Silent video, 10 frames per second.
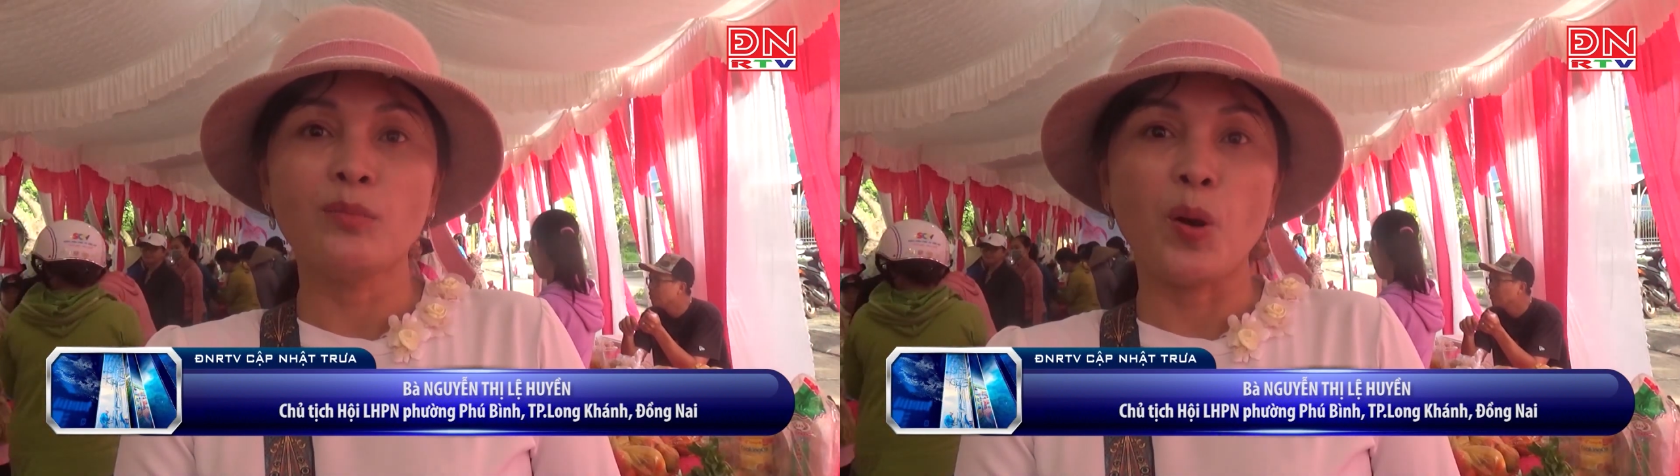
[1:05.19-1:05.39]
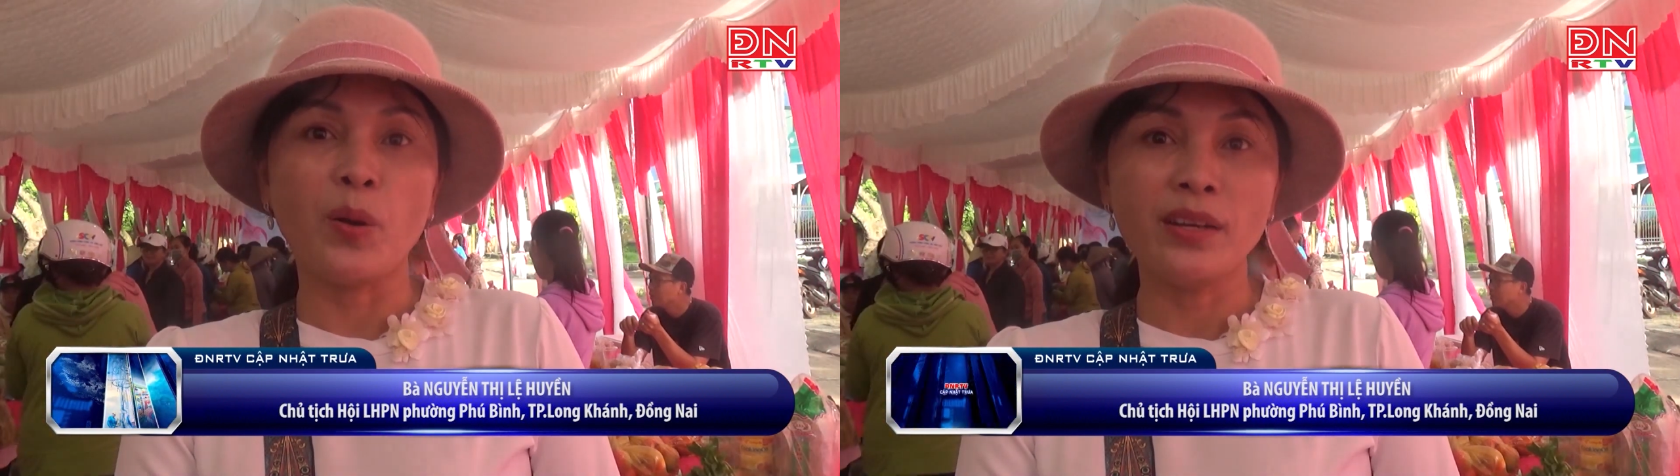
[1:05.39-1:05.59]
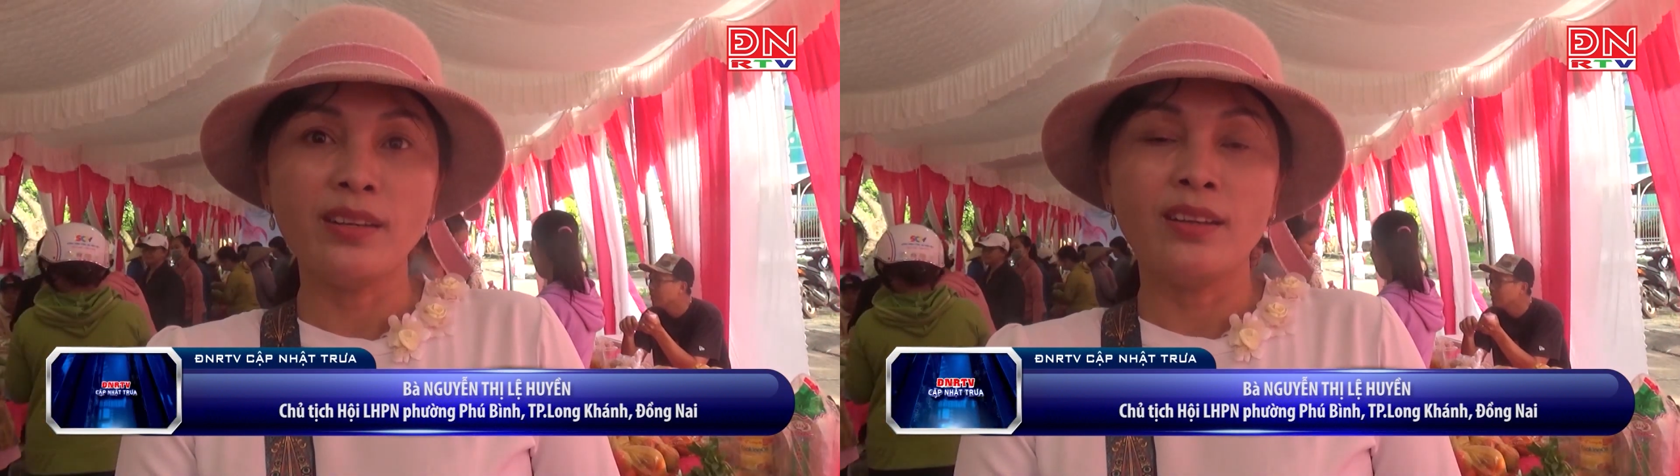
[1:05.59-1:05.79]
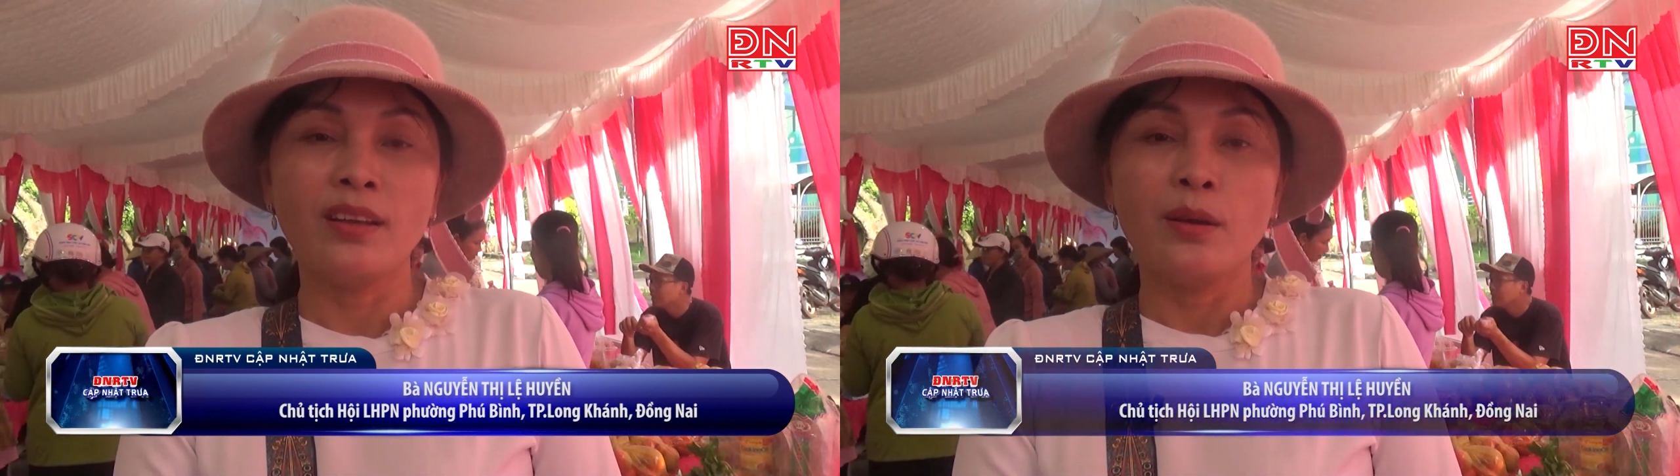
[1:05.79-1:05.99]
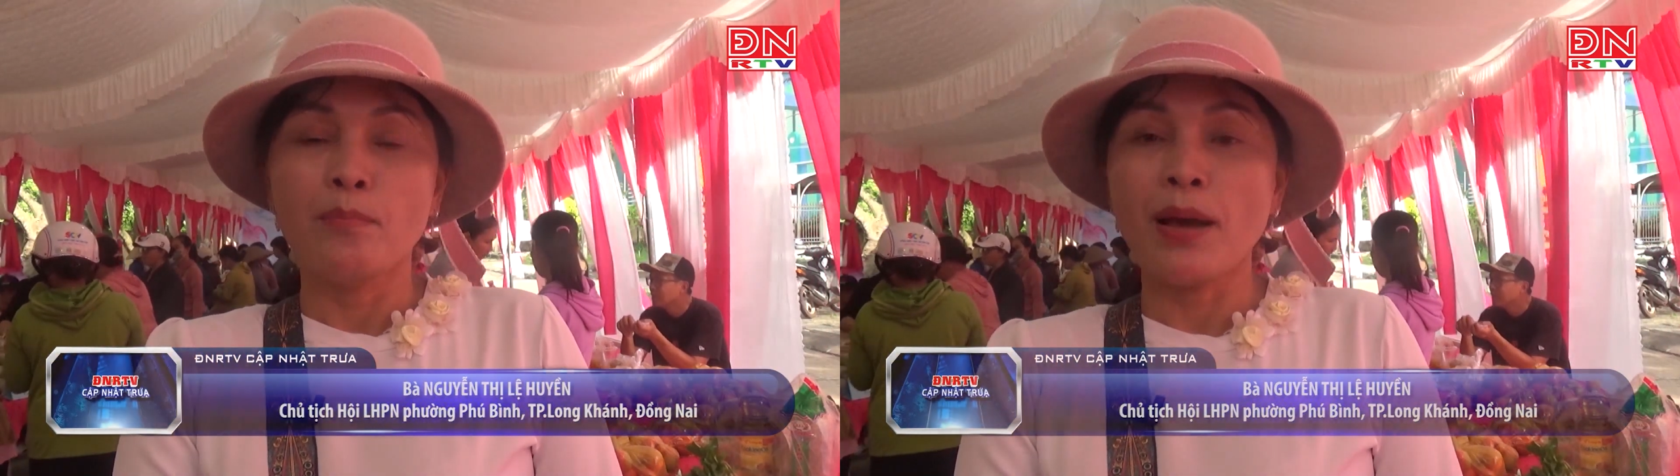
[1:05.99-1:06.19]
bổ ích
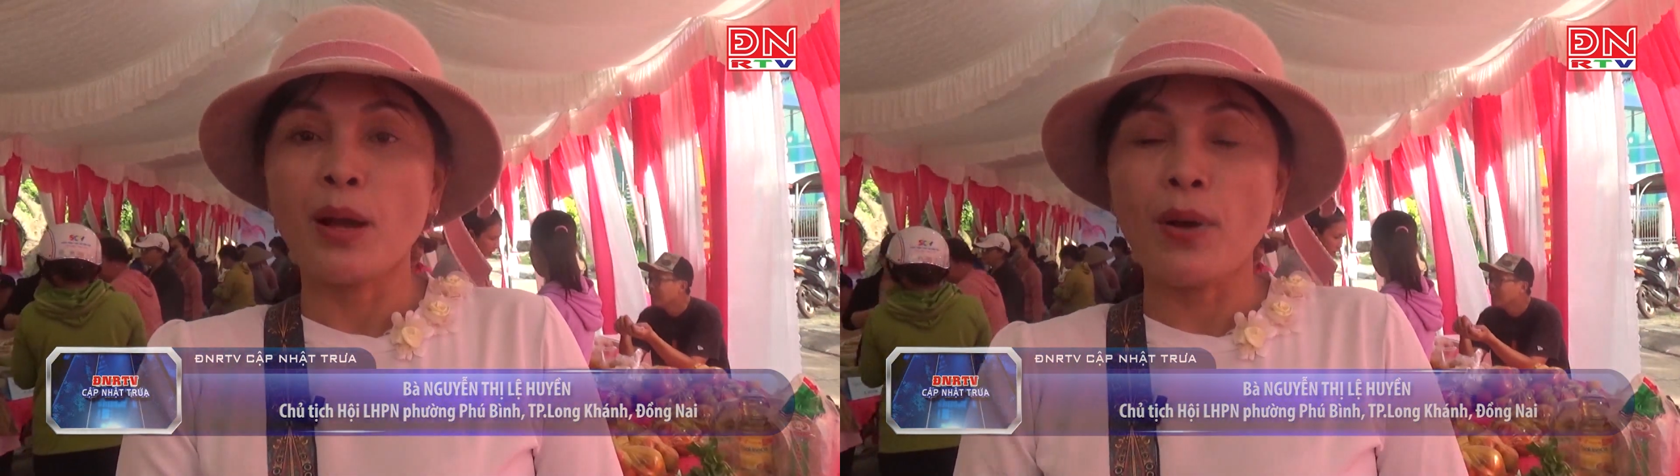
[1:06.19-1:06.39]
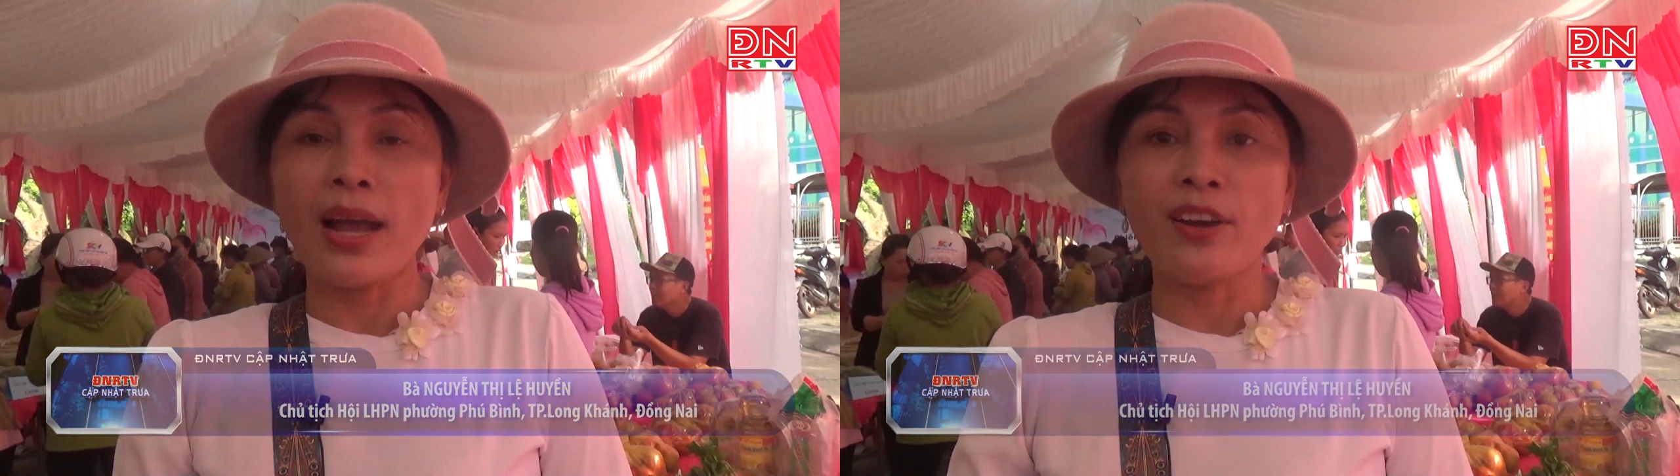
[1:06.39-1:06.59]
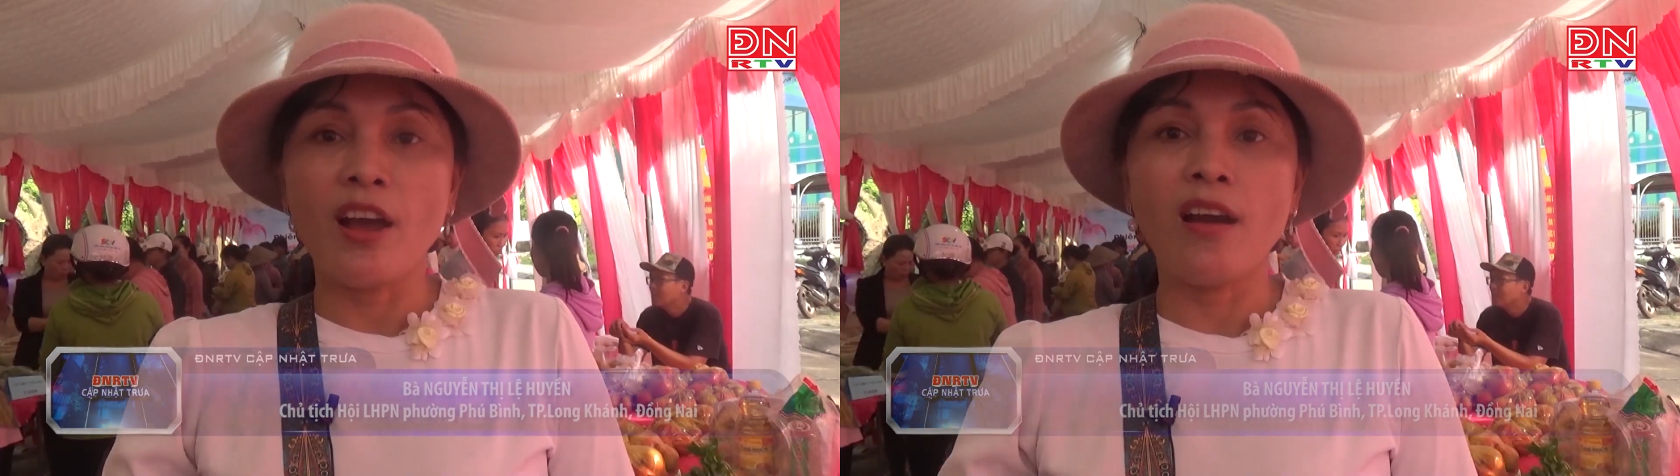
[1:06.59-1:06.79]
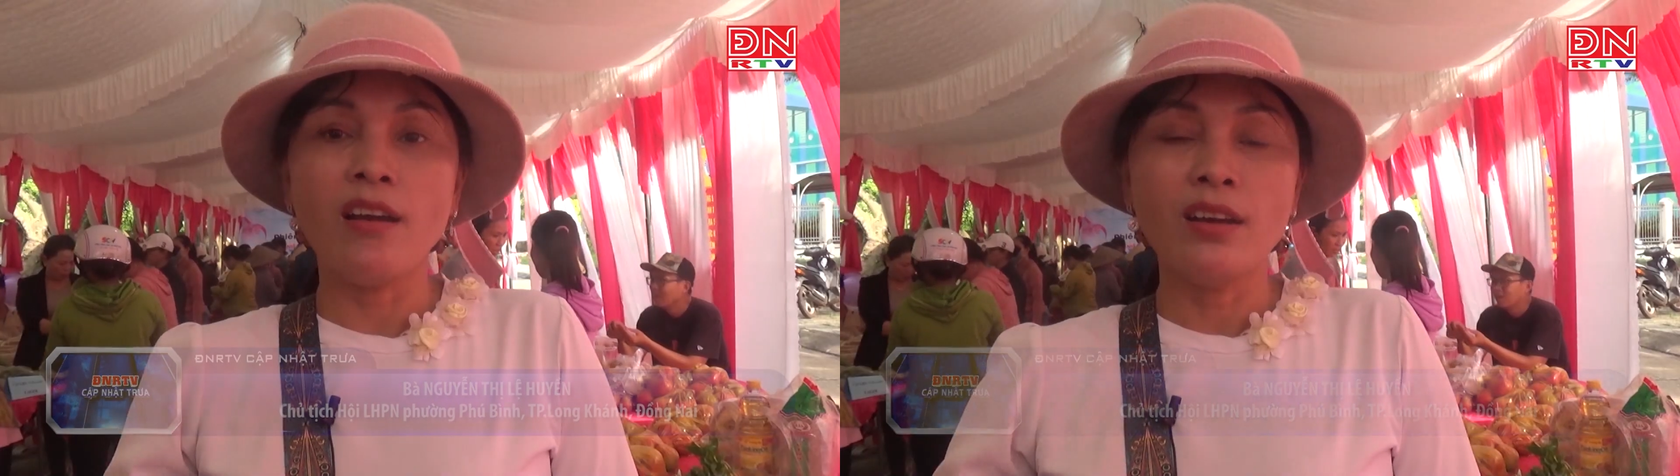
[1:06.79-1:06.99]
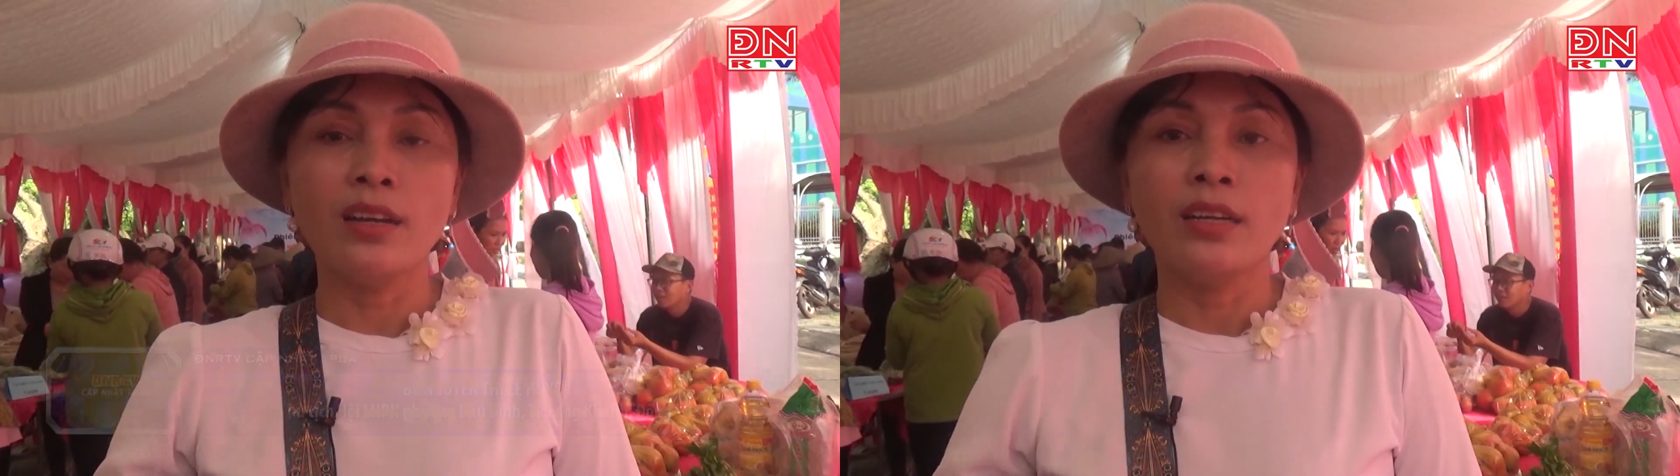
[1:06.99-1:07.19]
mà qua đó